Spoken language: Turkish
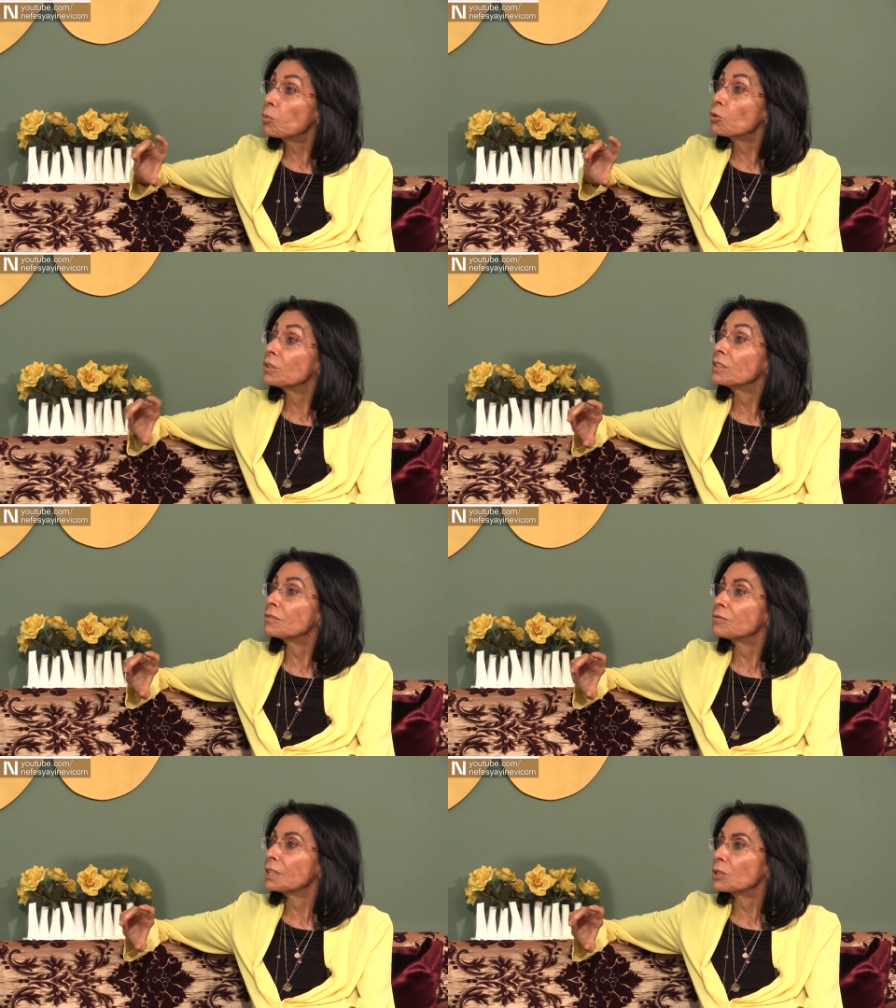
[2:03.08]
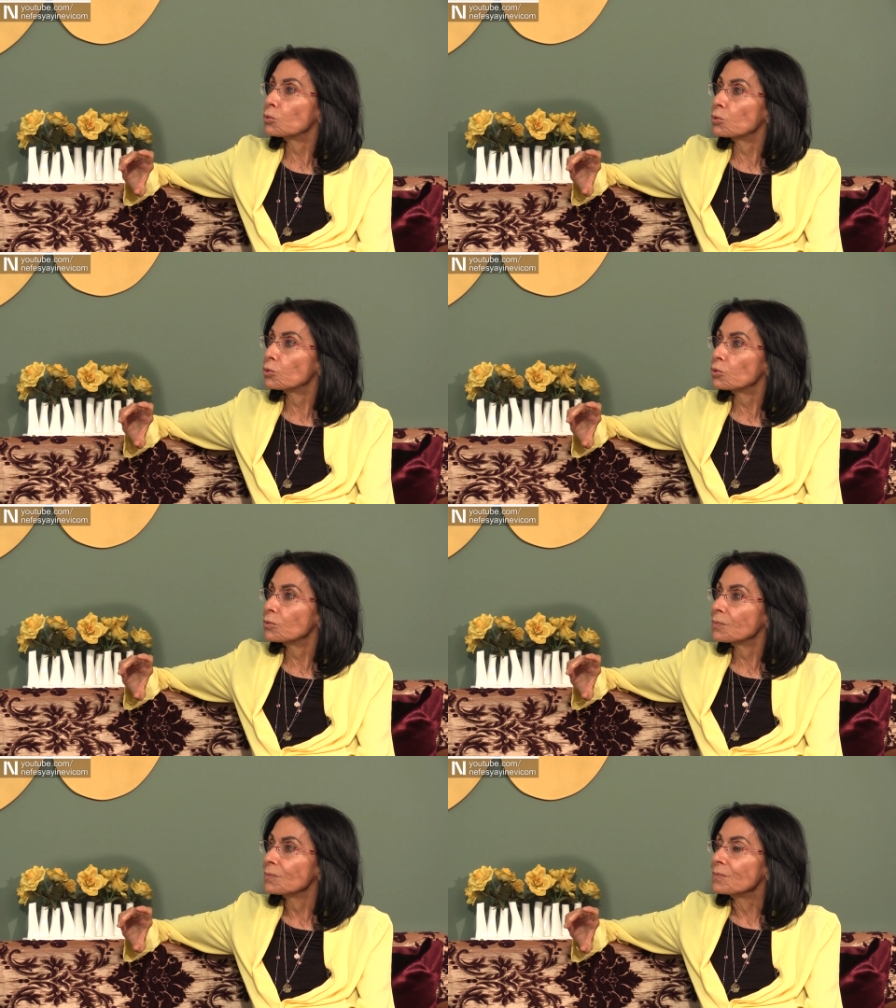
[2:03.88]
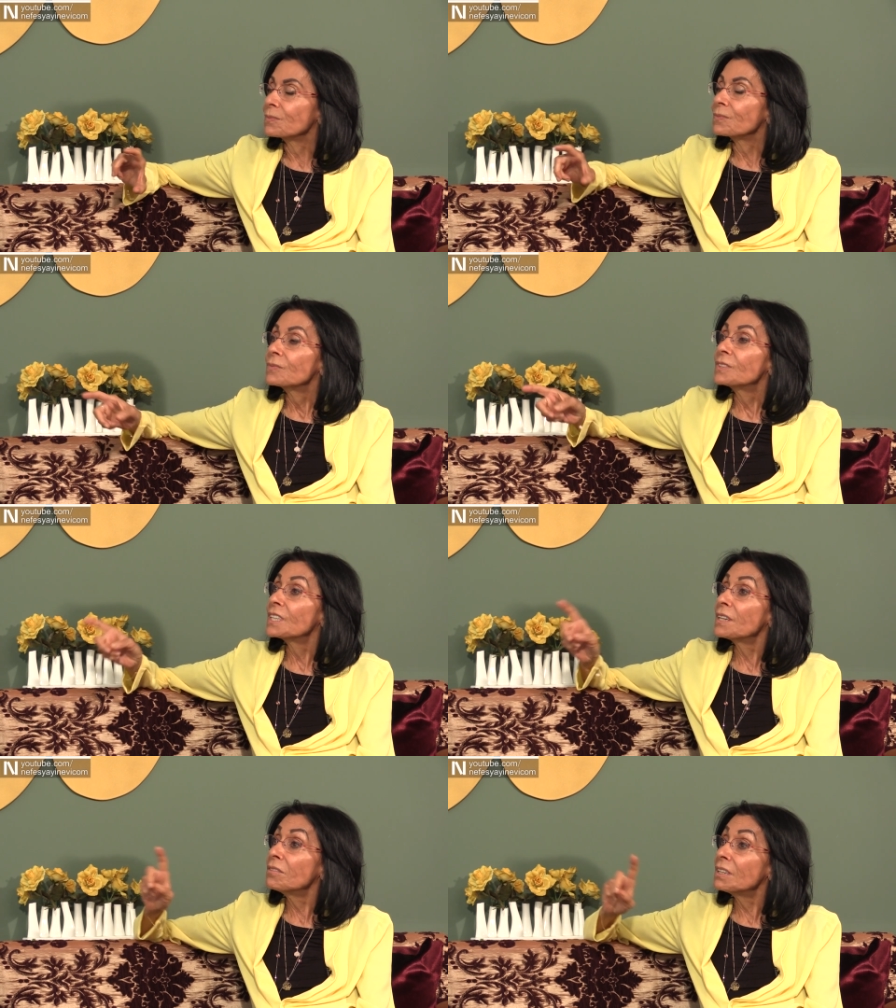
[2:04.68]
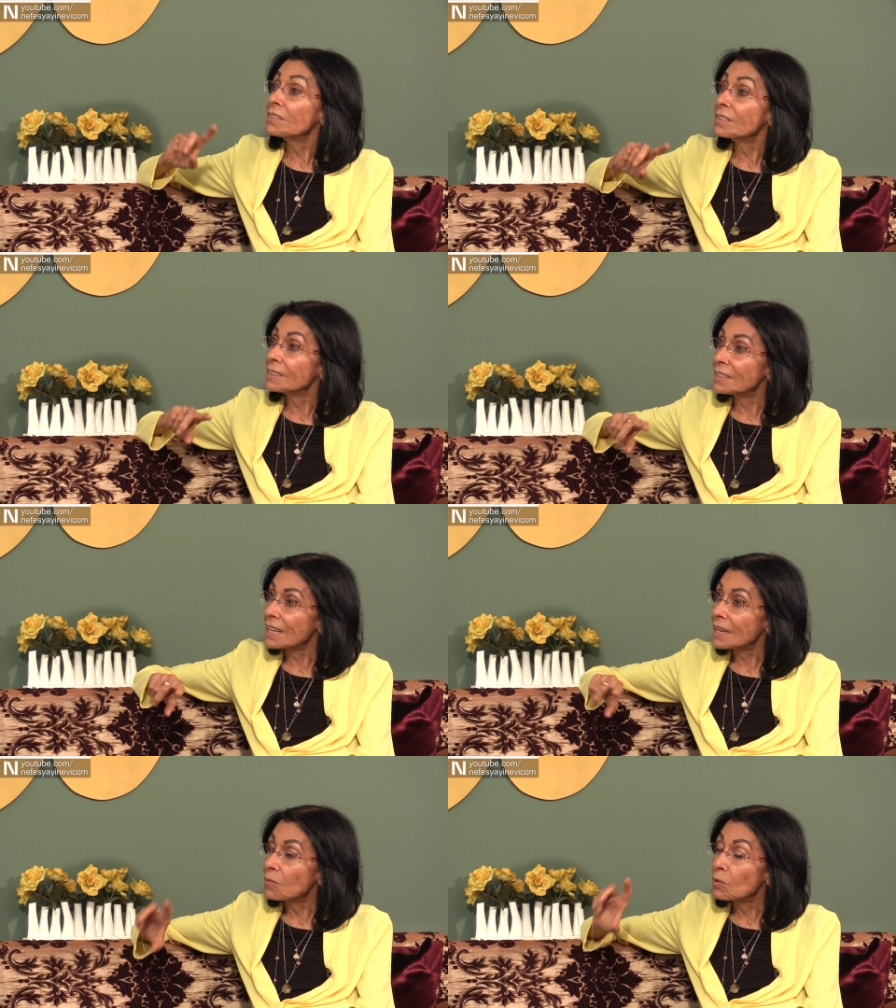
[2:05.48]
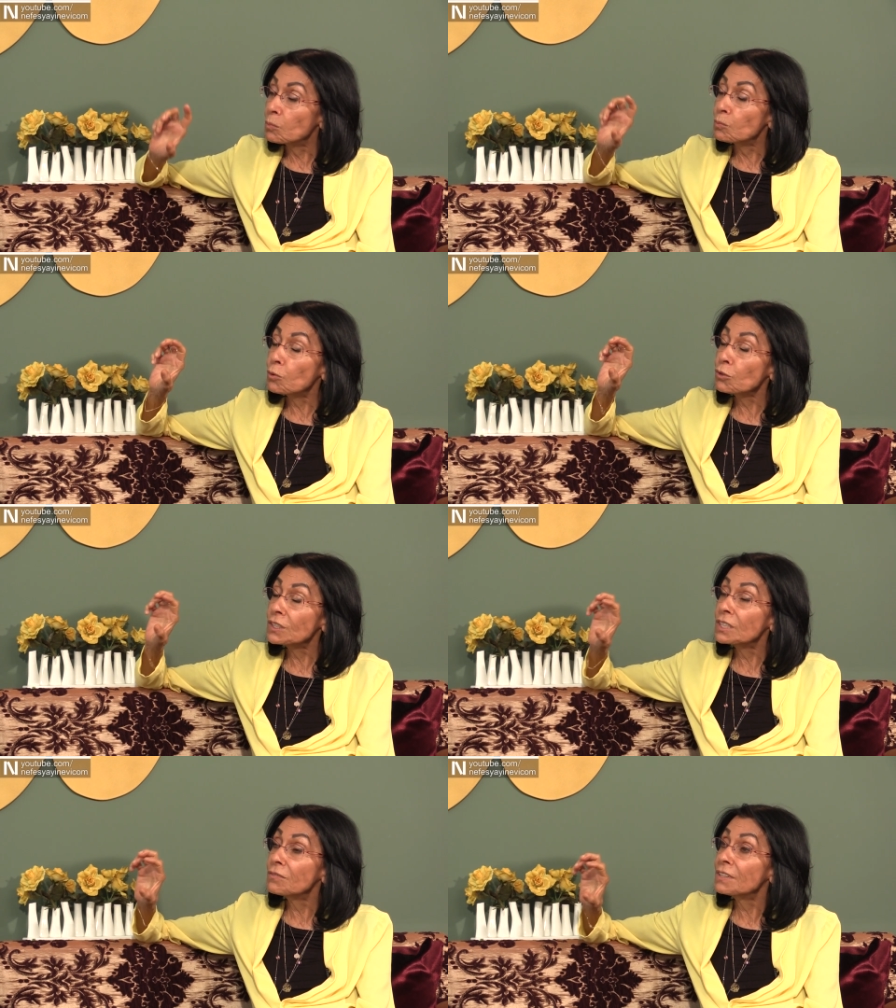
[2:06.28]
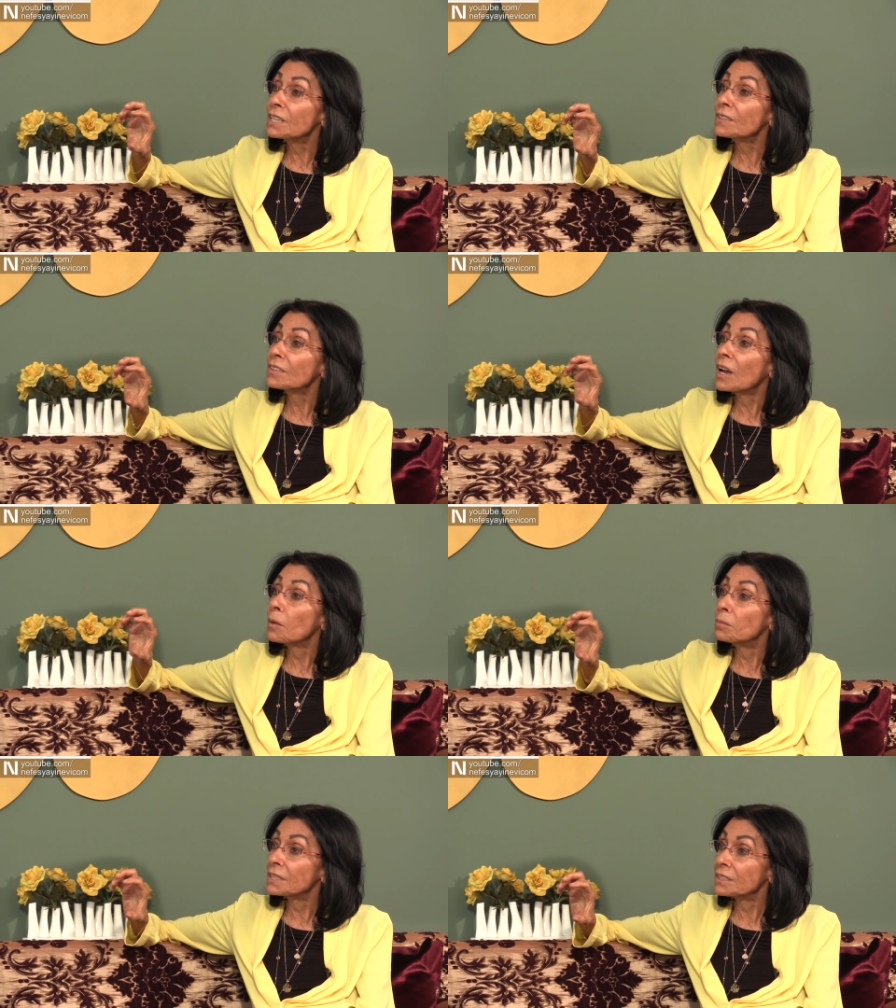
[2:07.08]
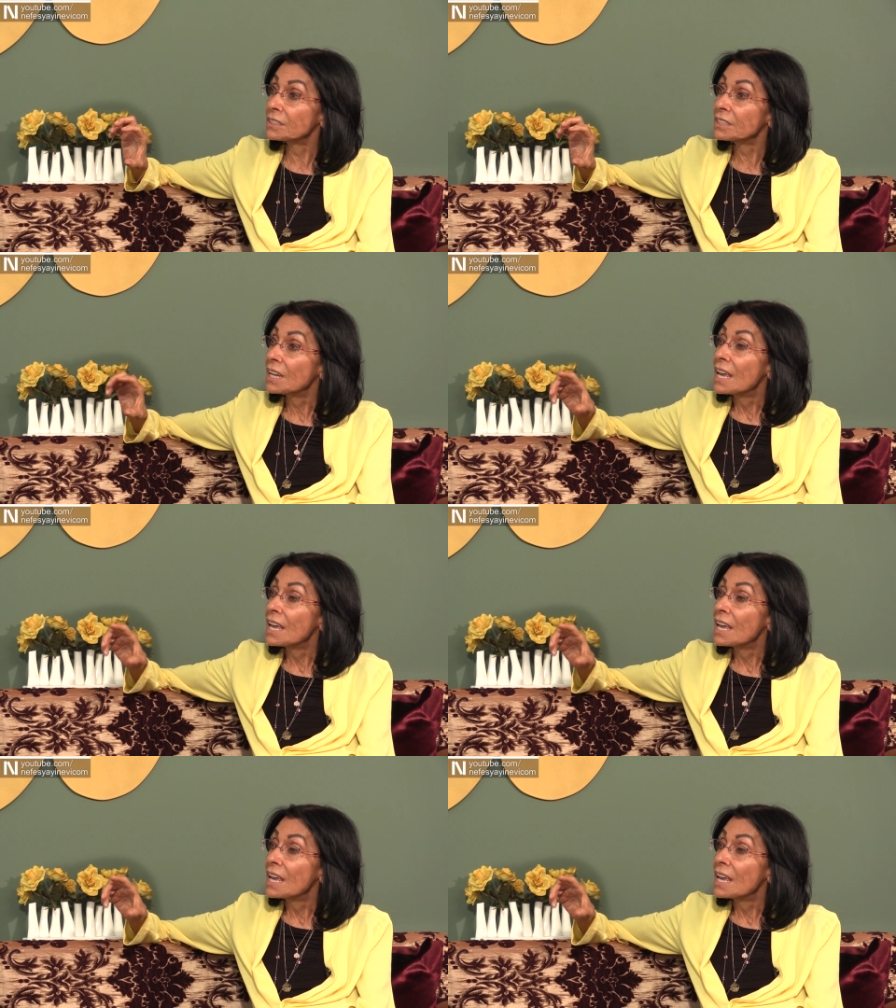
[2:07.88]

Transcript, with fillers: pozitiflik durur. Evet. Çevresinde bu pozitiflik sabittir.